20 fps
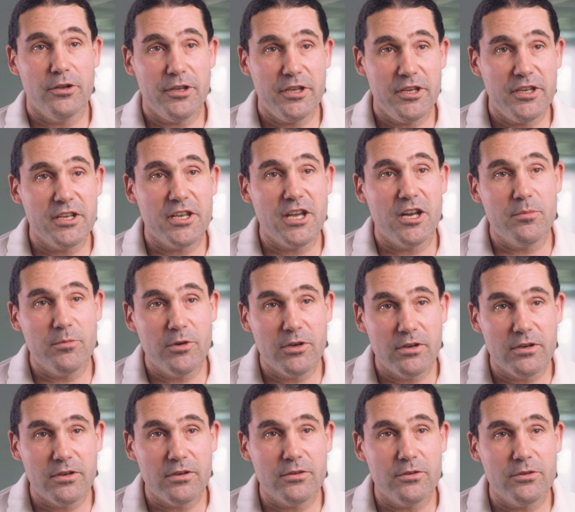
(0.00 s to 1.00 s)
Et
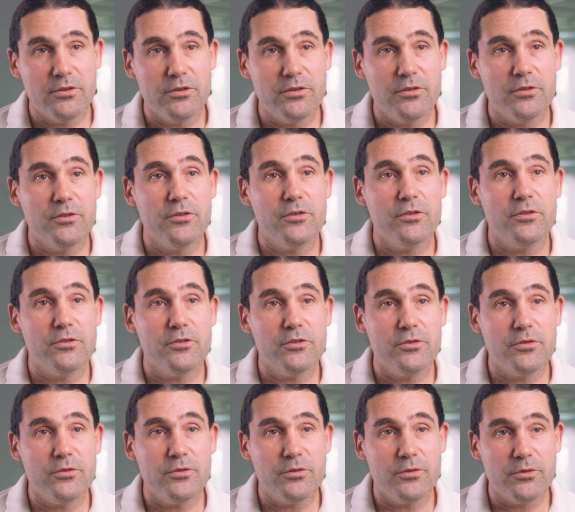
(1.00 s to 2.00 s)
également,
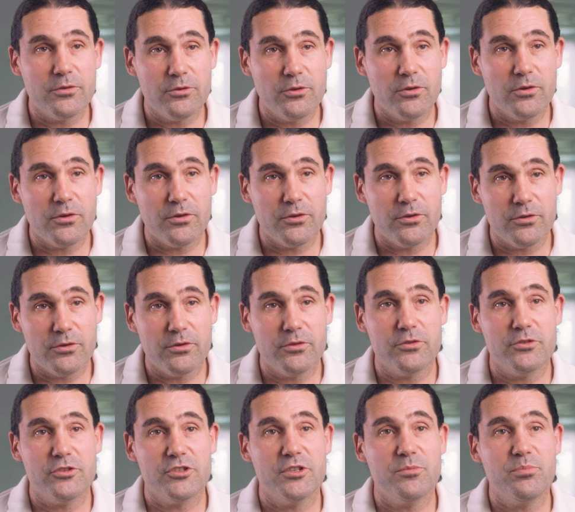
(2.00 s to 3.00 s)
euh, donc
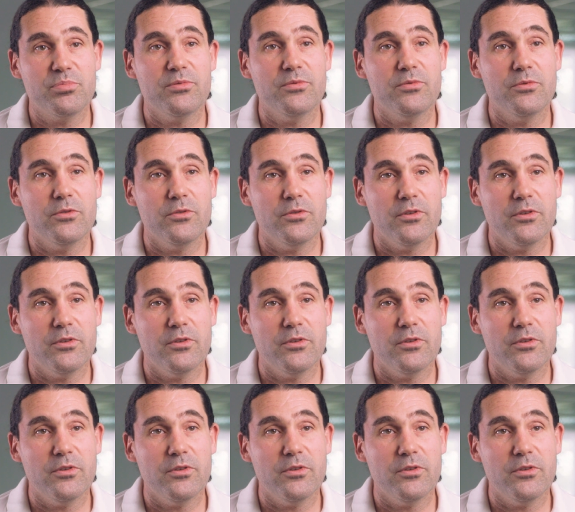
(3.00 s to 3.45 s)
euh, j'ai pu